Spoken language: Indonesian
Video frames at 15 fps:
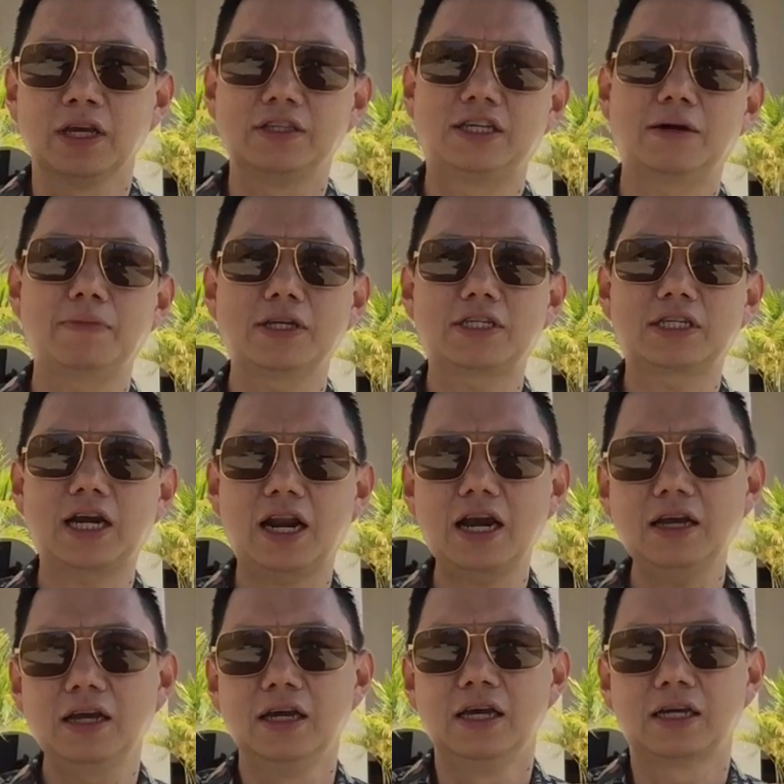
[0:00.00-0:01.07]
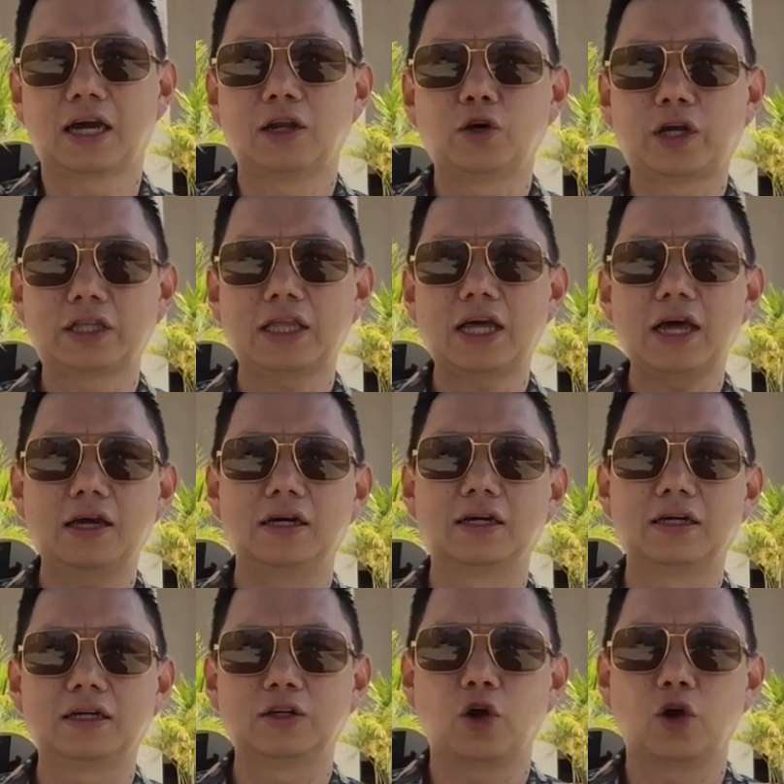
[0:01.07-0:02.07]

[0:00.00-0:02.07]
Zaman sekarang kalau kita e,